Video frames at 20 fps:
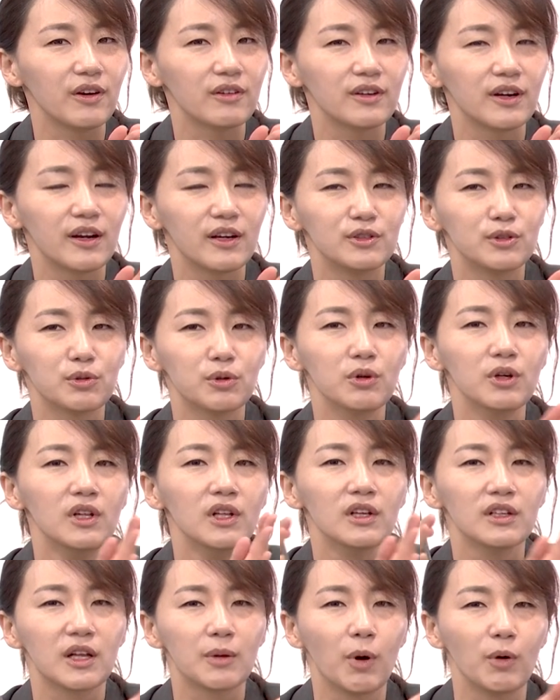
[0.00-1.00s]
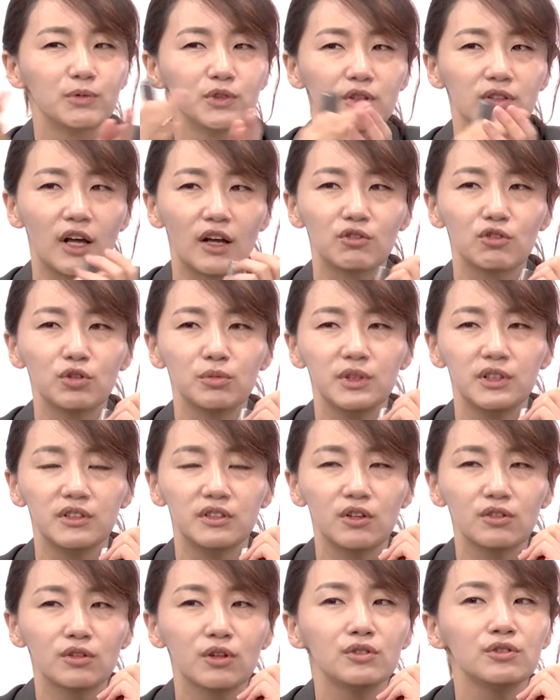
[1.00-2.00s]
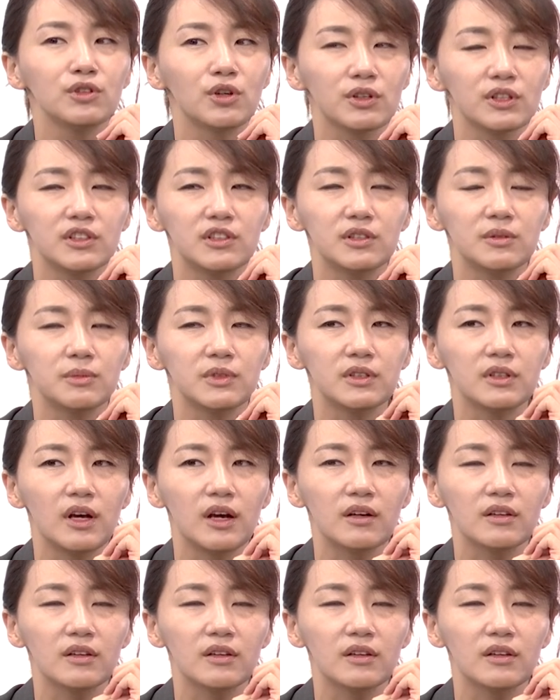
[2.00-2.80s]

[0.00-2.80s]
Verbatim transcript: 그래가지고 그게 법정 다툼이 있었던 적이 있습니다.